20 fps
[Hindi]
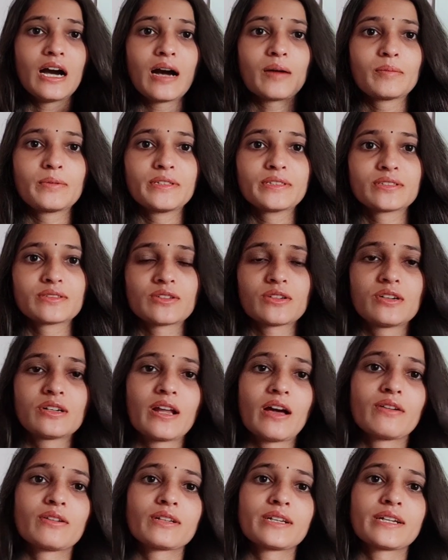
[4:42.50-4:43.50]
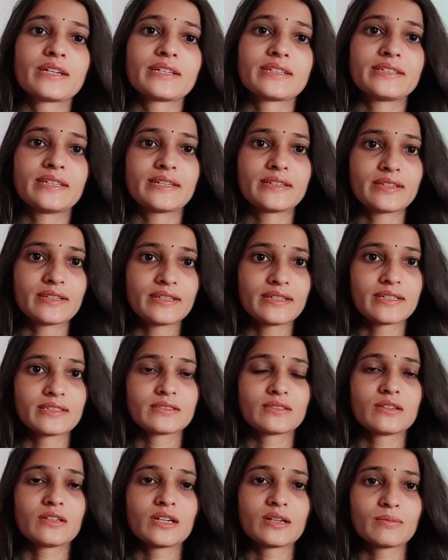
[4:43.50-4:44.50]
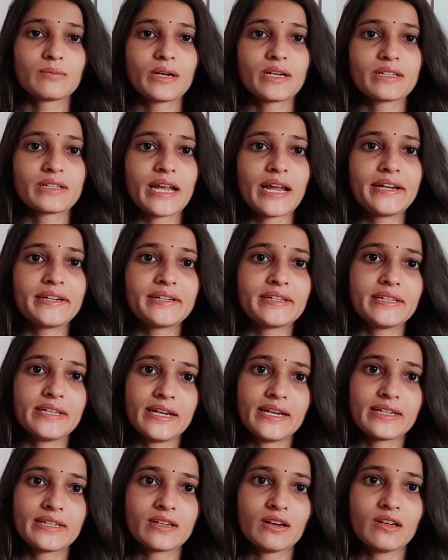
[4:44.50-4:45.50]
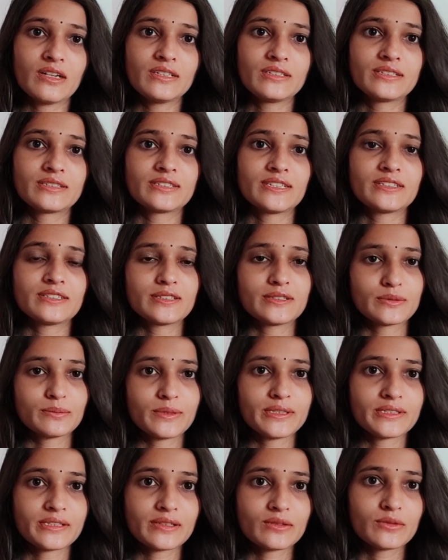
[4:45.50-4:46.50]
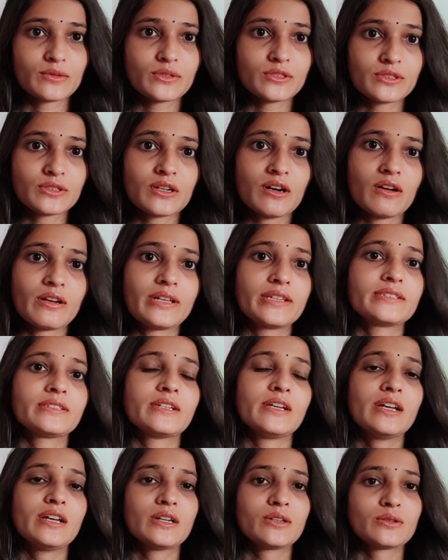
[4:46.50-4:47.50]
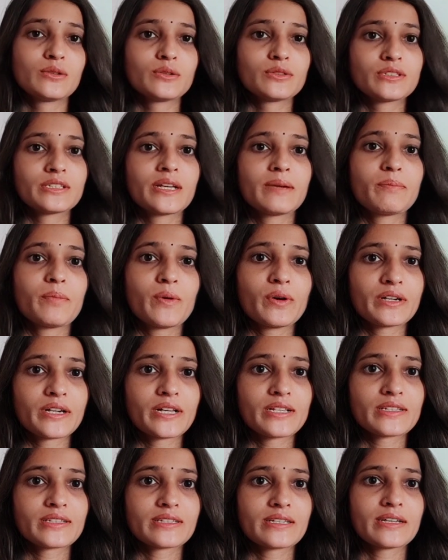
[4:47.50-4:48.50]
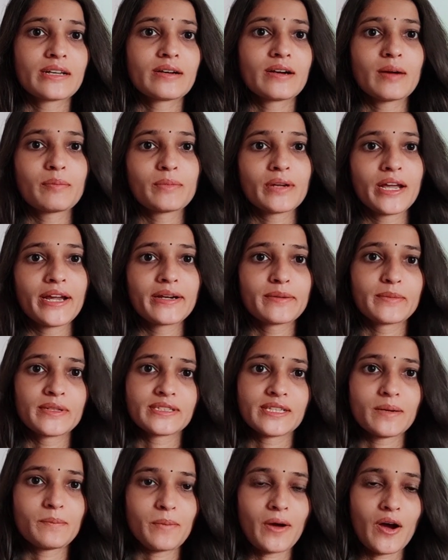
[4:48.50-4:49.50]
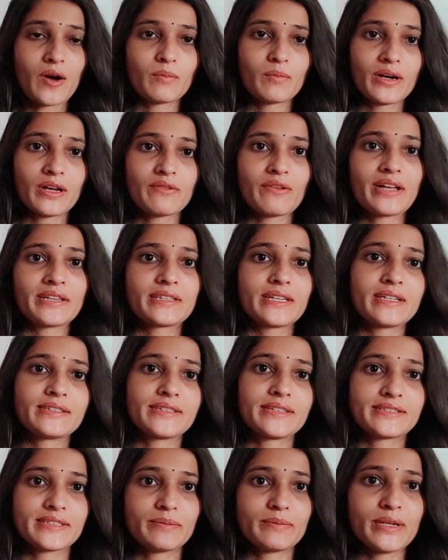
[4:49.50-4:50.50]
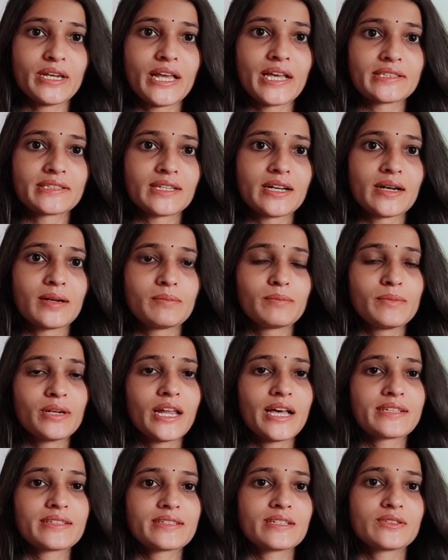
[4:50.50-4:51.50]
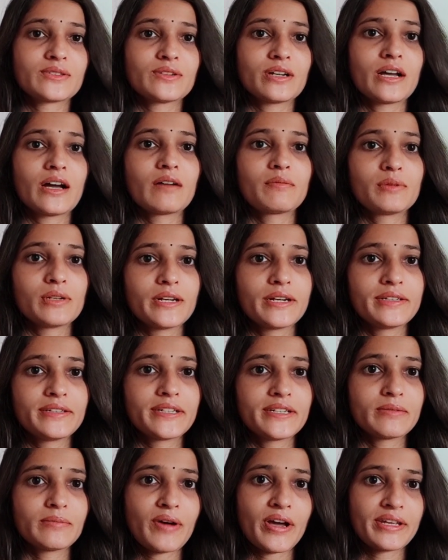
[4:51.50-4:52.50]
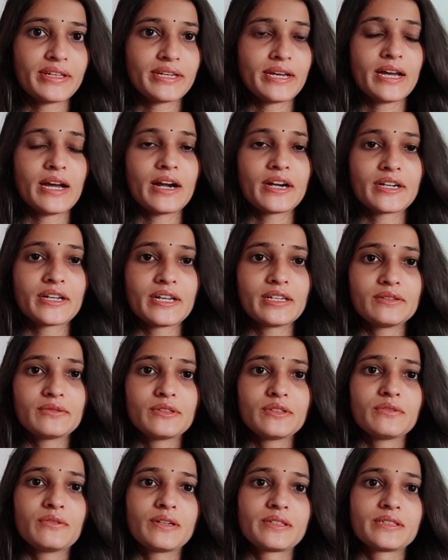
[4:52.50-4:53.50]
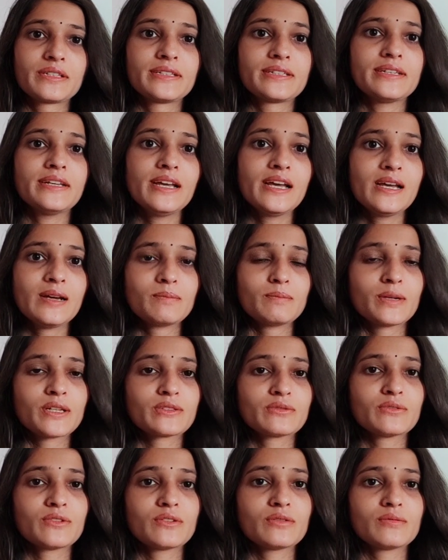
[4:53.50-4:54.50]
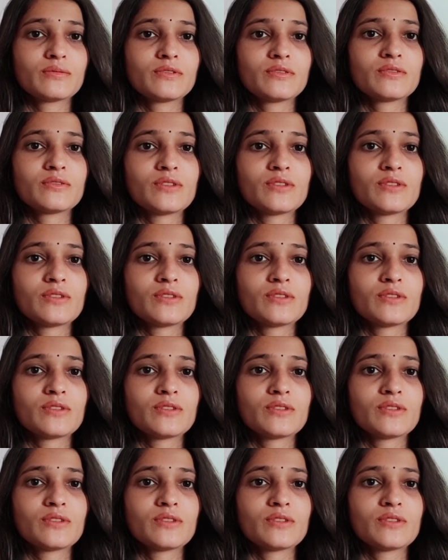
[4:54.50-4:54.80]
आप स्क्रॉल डाउन करके देखेंगे तो लगभग 98 कॉलेजेस हैं जिसमें से कुछ कॉलेज खुद के पोर्टल से अपना एडमिशन फॉर्म भरवाते हैं जैसे बिलासा बिलासा जो है अफिलेटेड बाई है अटल यूनिवर्सिटी बस वो